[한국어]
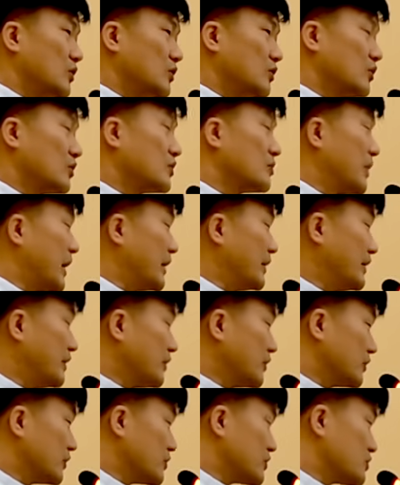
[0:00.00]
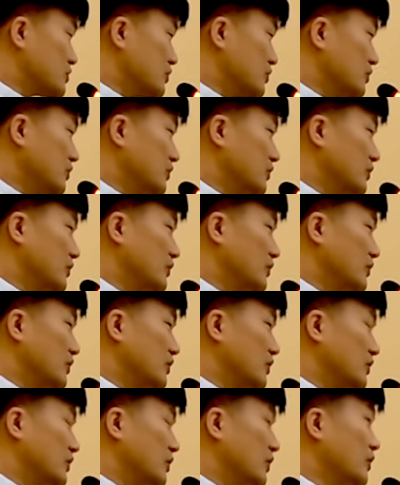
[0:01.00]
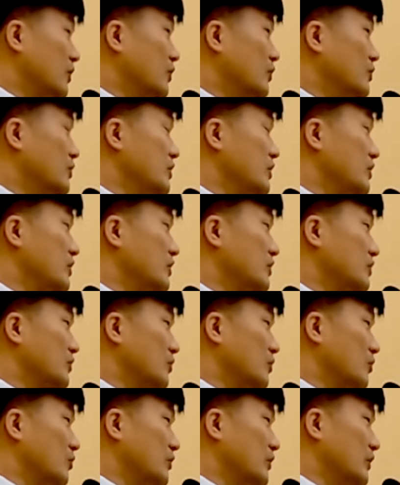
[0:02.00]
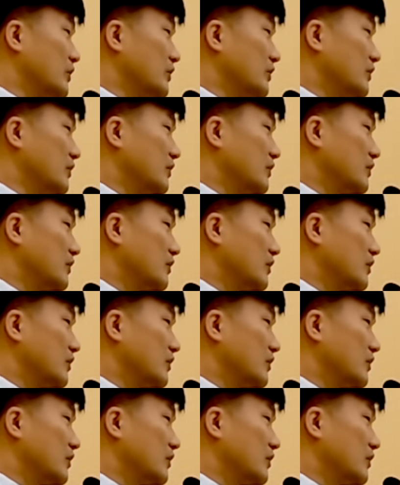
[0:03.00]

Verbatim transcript: 또그 반대는 어떻죠? 더러운 영이 들어오면